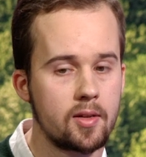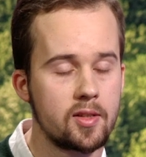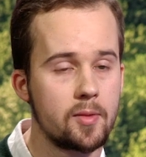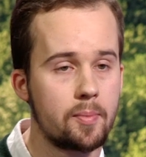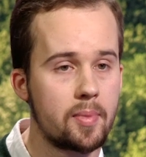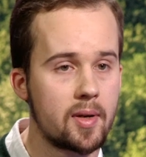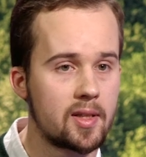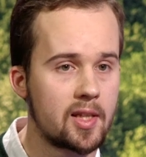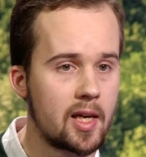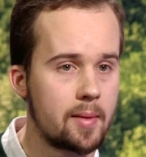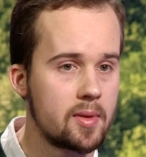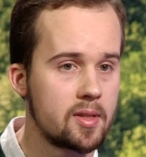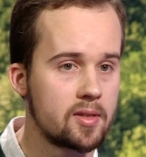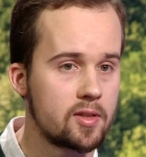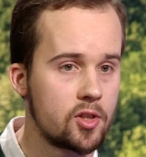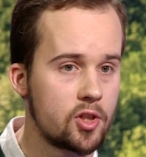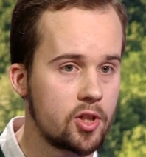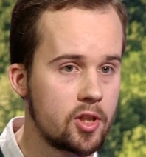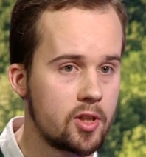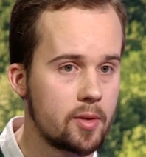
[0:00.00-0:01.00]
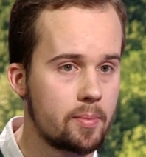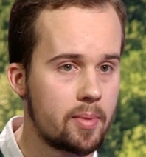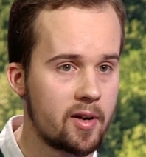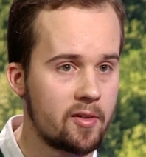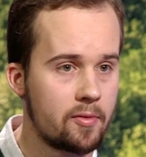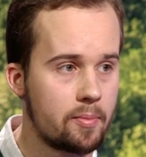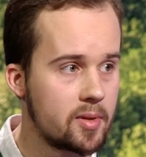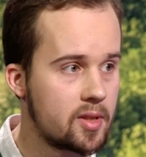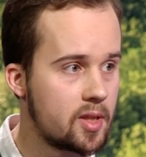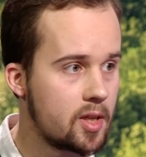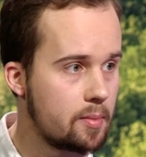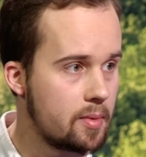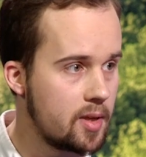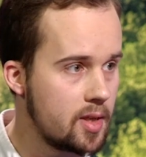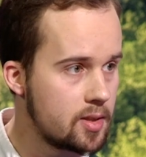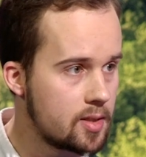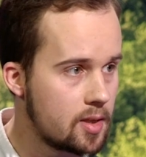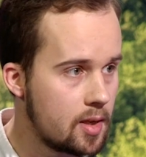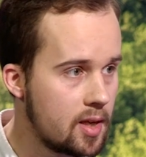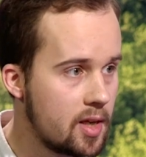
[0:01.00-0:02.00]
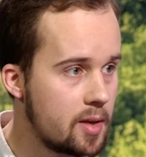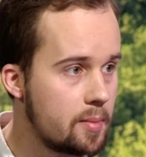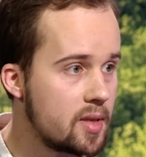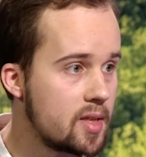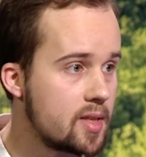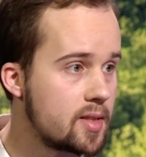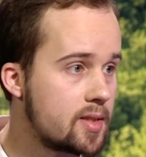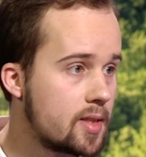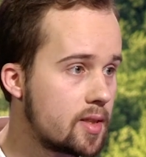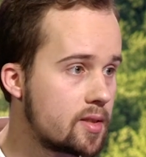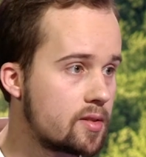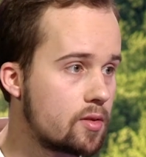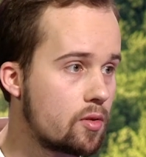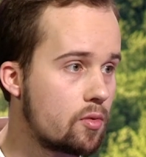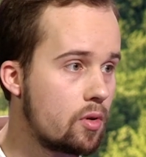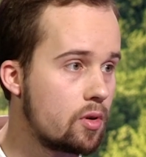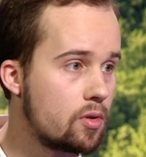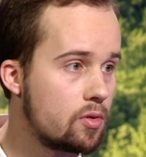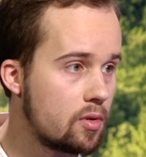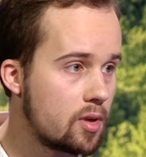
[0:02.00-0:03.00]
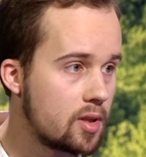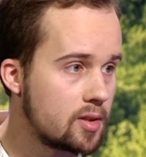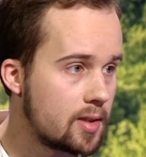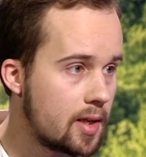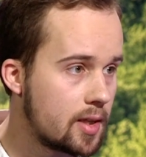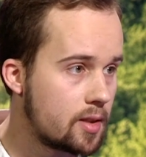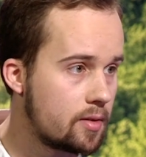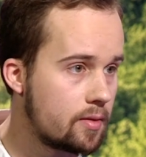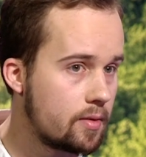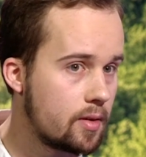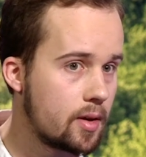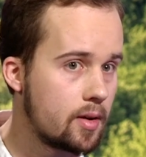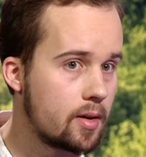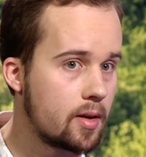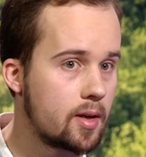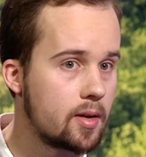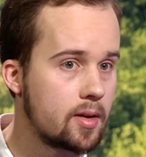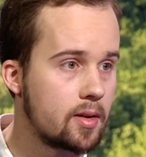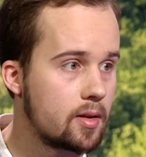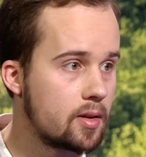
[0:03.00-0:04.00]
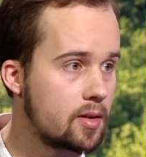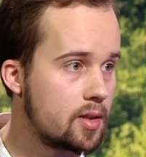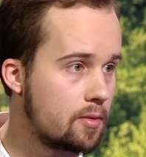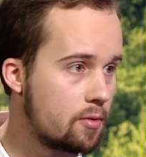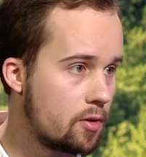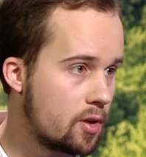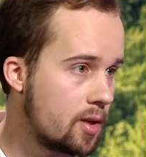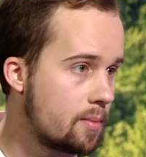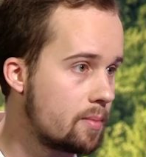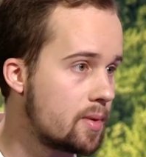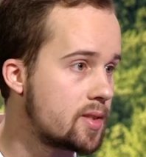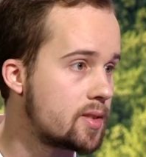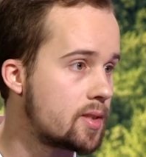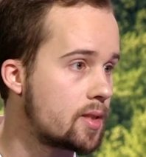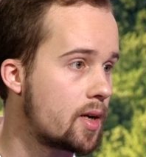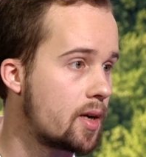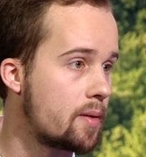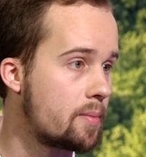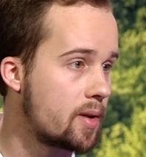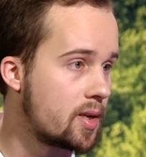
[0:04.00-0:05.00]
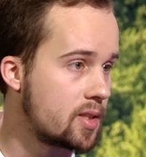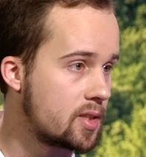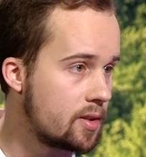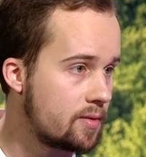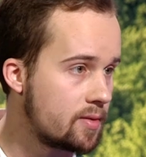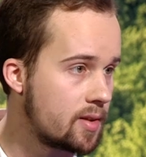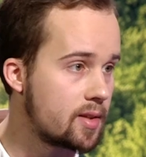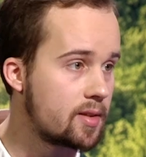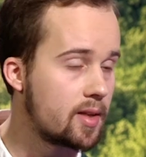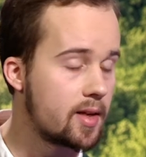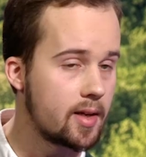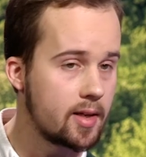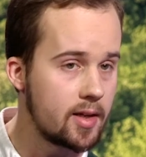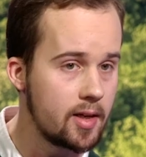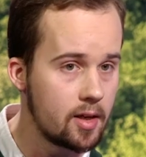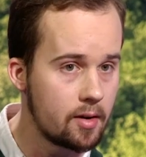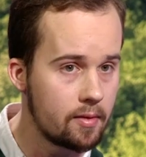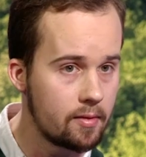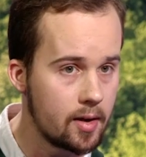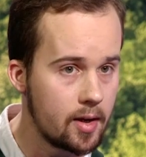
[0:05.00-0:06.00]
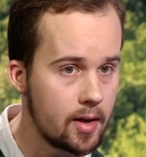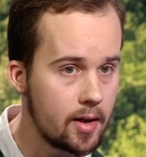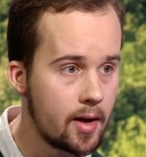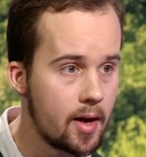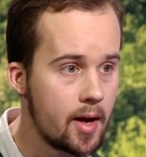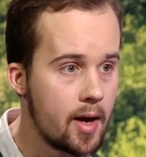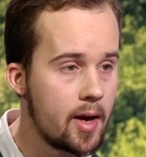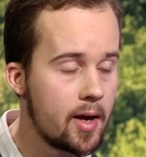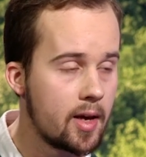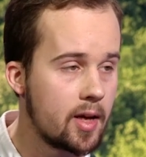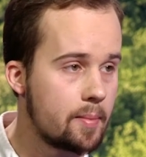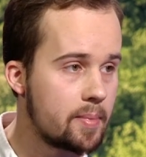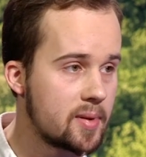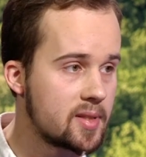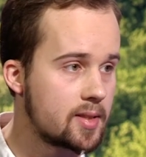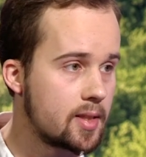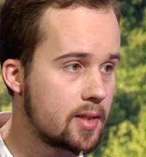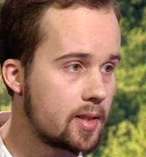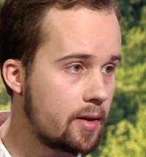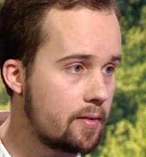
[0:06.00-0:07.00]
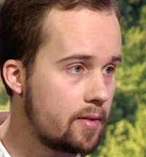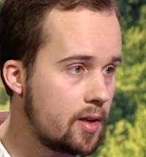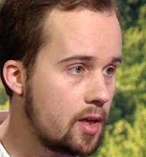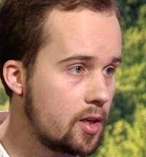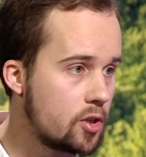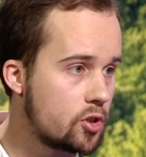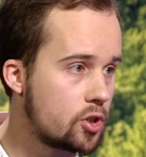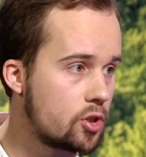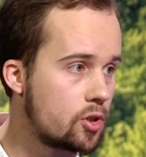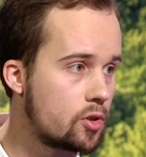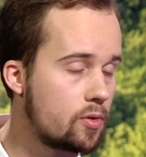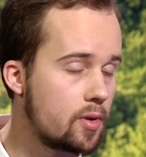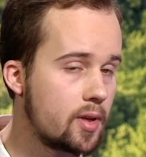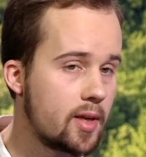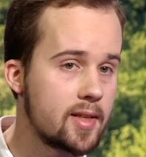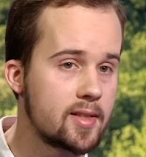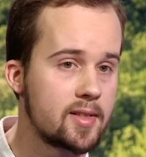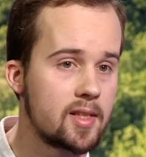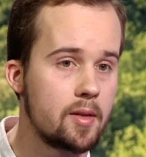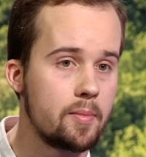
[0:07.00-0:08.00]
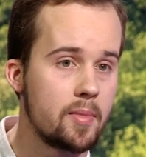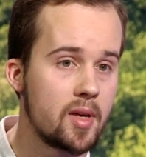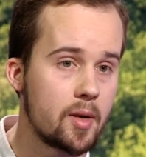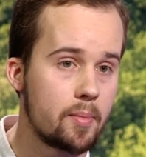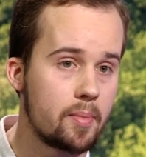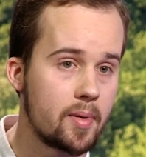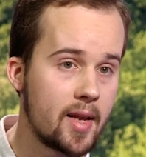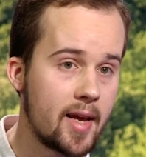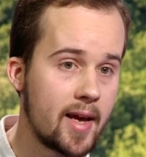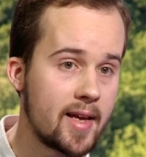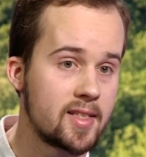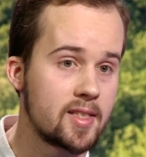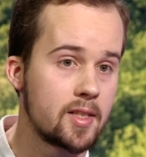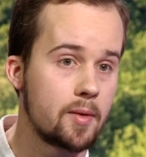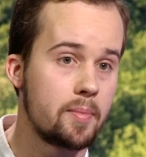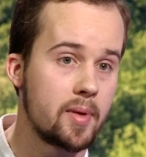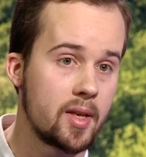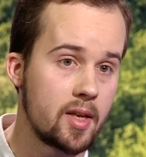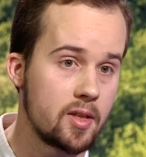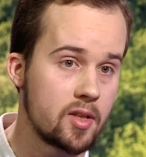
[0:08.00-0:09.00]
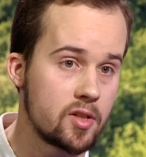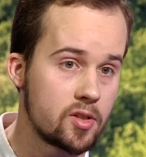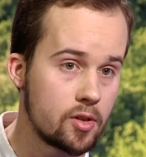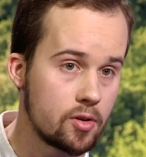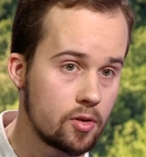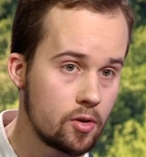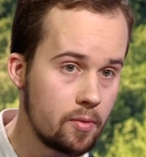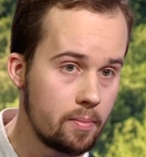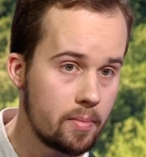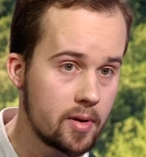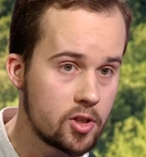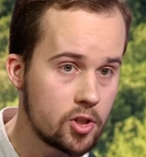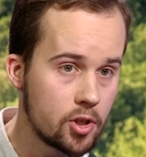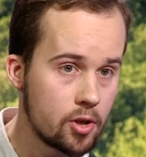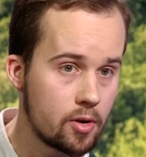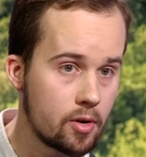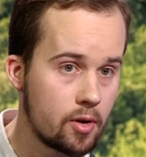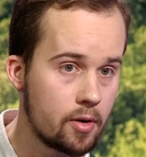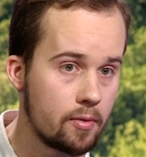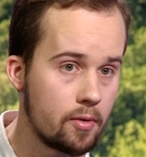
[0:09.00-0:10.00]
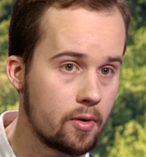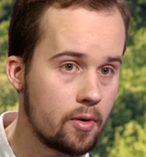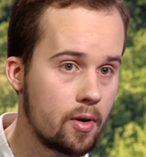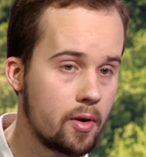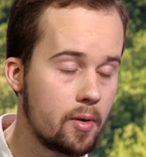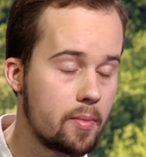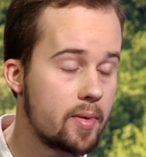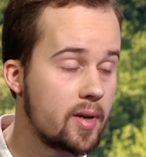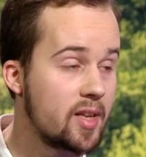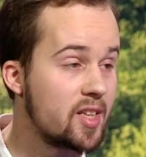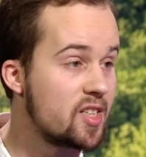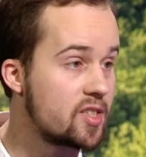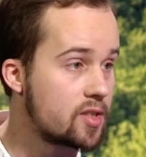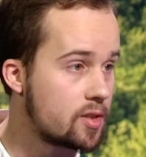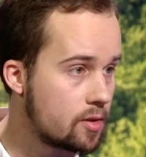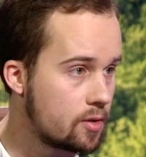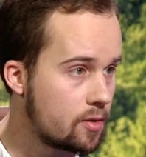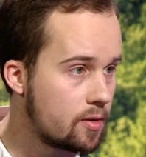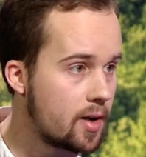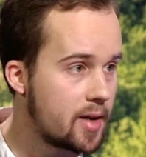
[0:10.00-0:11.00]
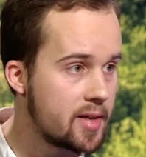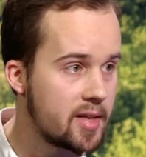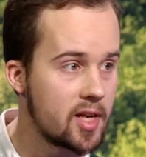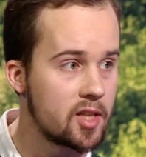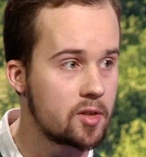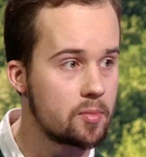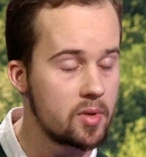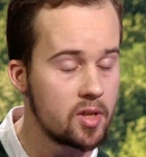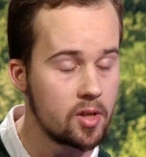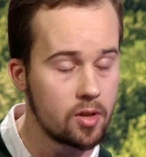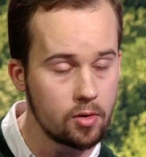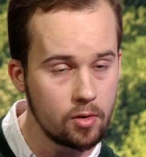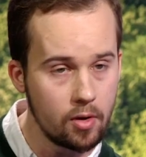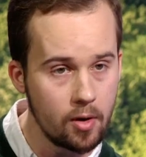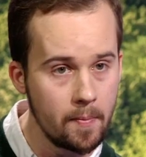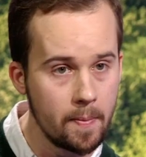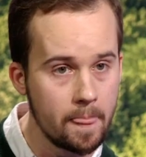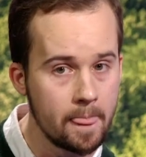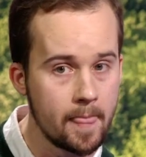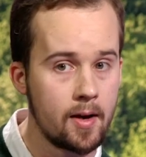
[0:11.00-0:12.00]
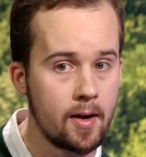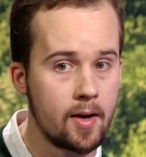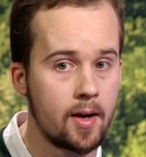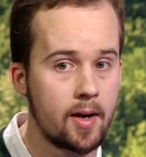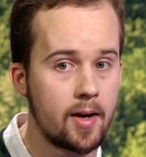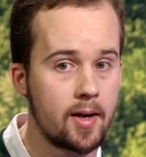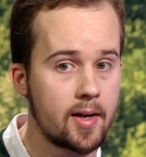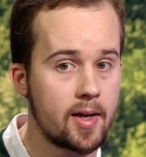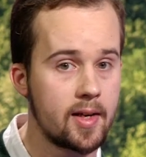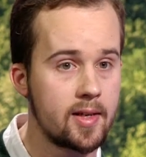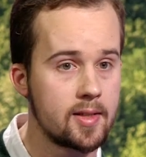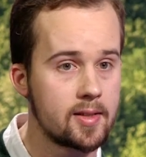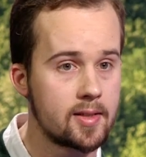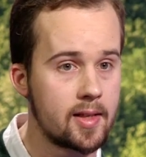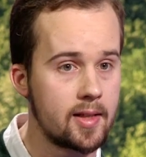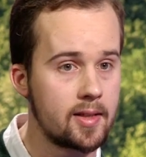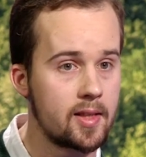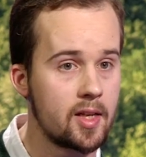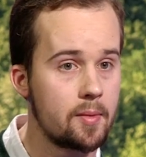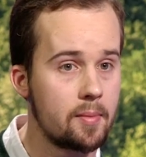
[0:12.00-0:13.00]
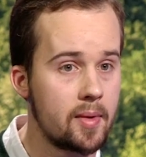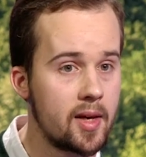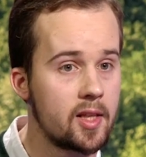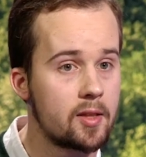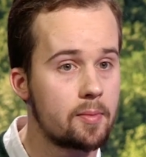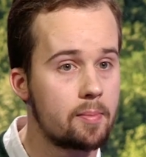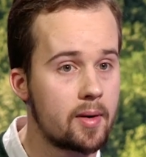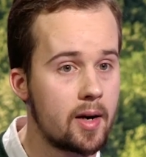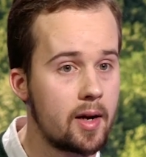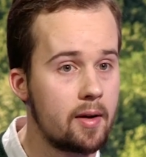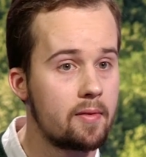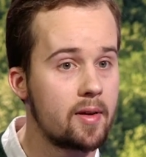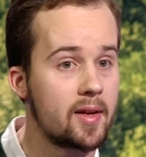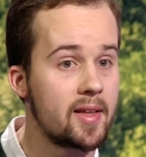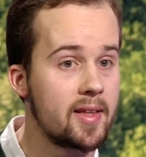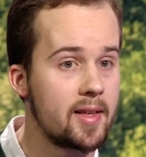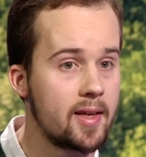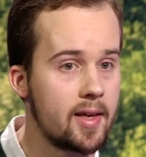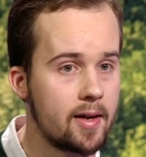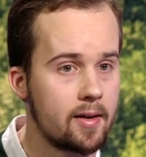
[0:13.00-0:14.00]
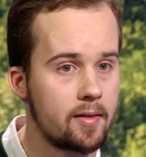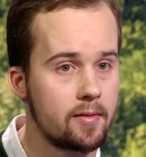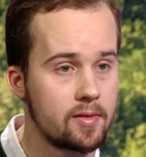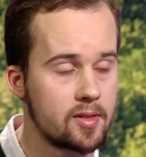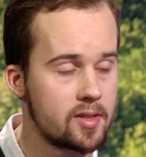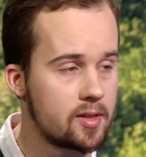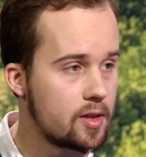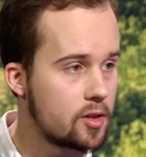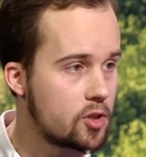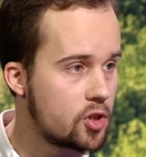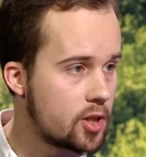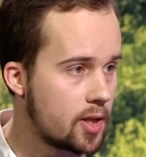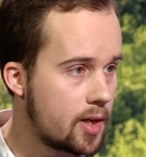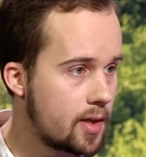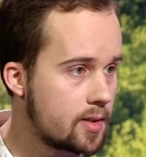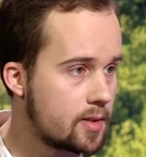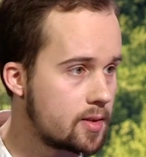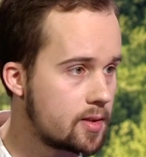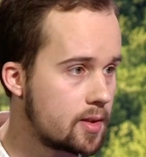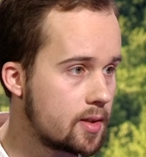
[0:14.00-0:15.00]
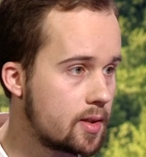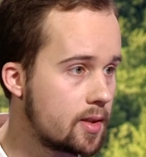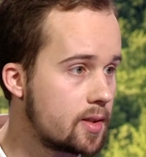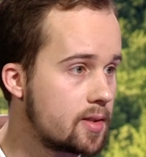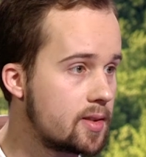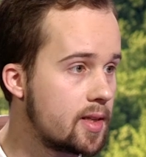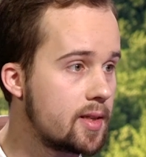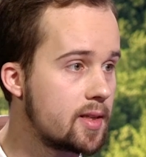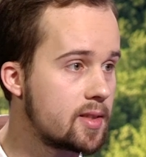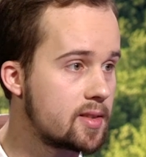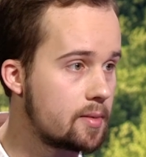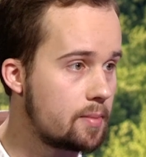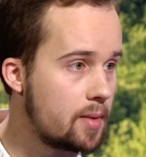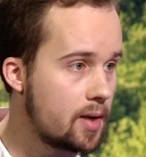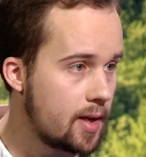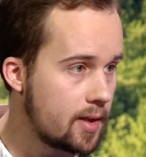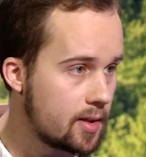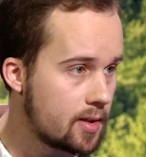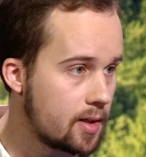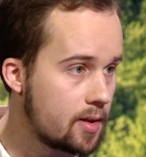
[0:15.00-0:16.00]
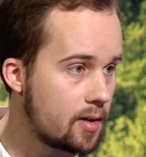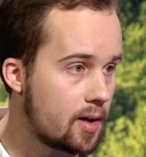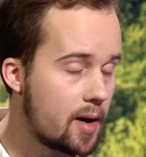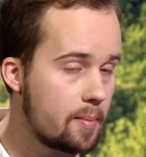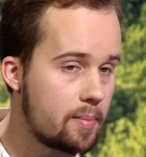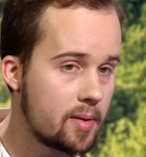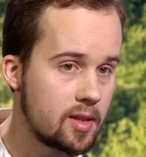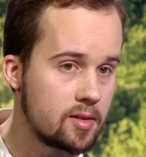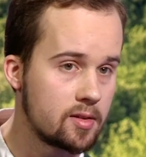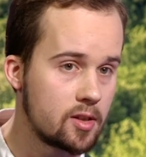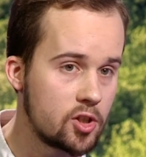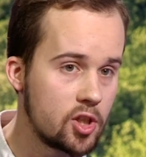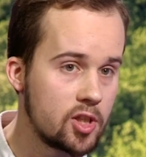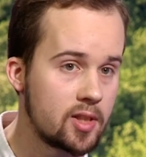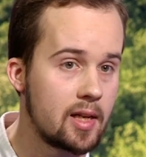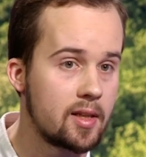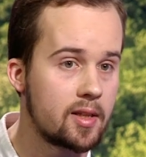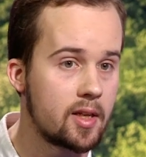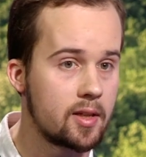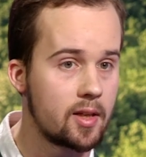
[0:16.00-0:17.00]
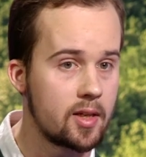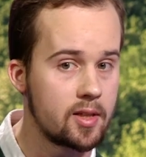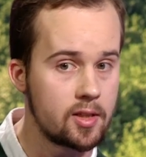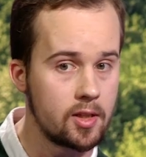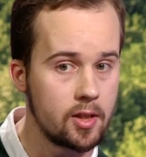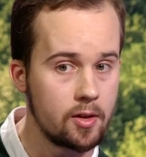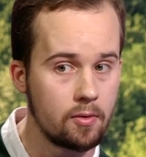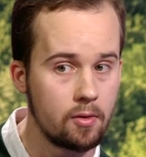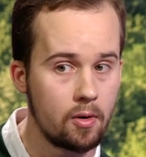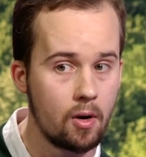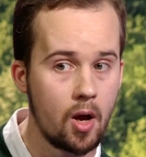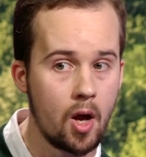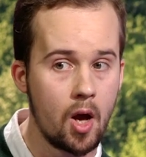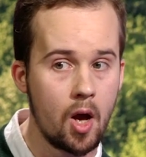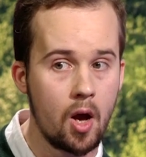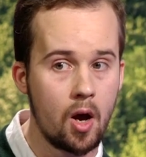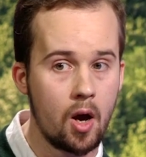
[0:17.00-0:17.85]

Департамент защиты прав потребителей и Министерство культуры Латвии довольно быстро и оперативно отреагировали и постановили, что если мероприятие перенесено, подчеркиваю, перенесено, а не отменено, организатор имеет право не возвращать деньги за билеты, а предложить альтернативу.